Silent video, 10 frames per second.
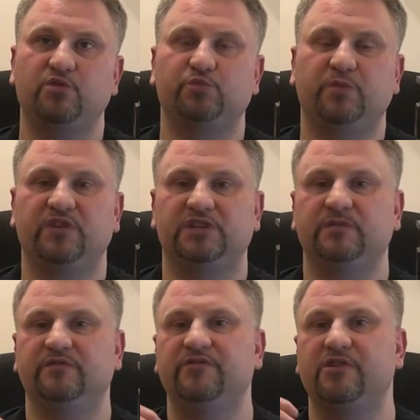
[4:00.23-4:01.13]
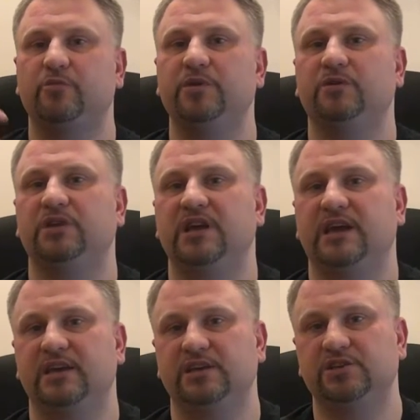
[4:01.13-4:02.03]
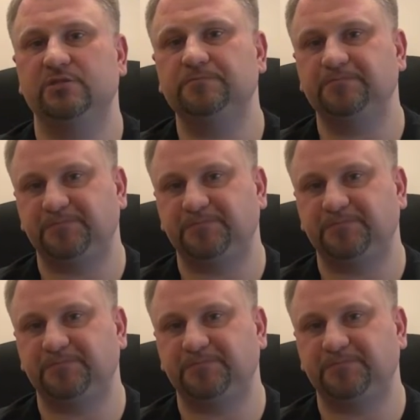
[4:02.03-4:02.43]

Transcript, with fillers: już powiedzmy wyrobione jakieś